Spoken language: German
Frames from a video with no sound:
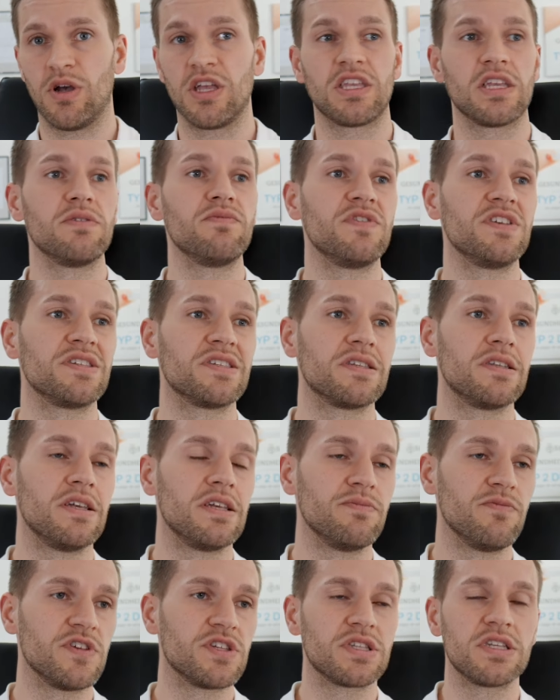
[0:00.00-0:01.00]
ich
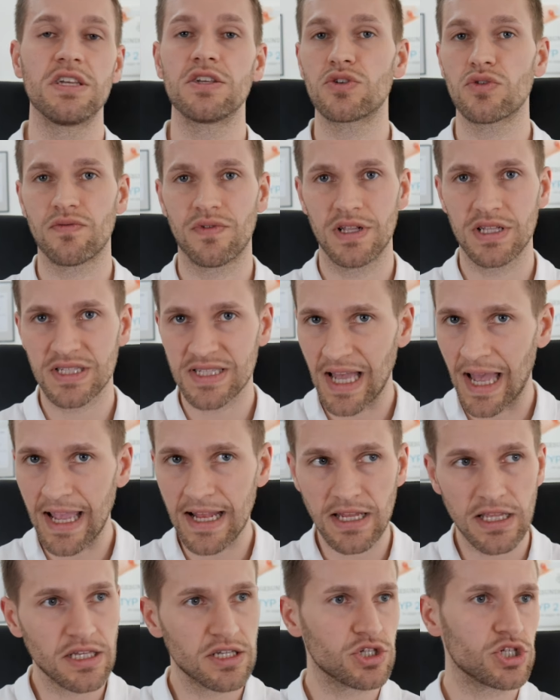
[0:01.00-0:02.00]
investiere so viel
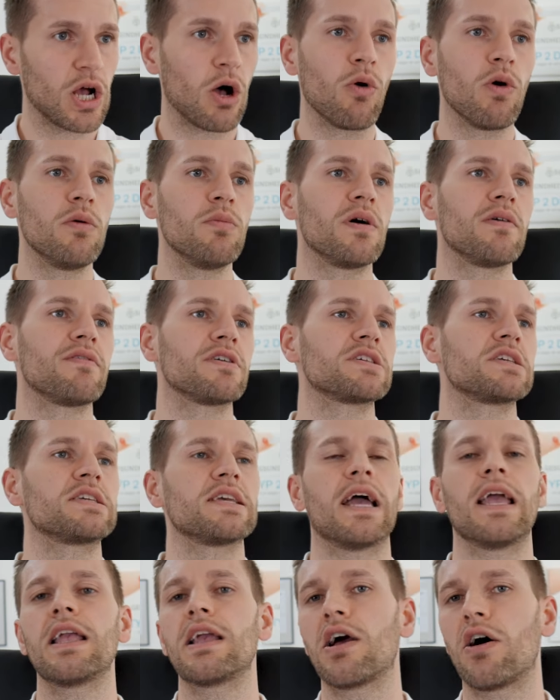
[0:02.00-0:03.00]
Zeit, ich schaue immer, was
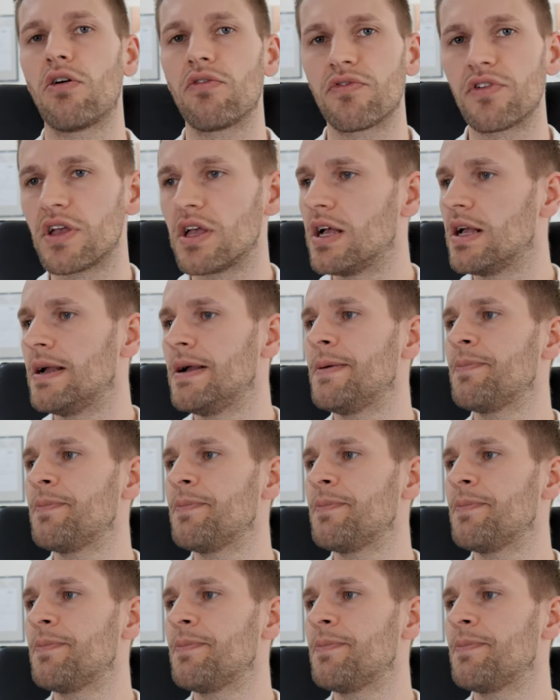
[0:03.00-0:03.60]
ich einkaufe,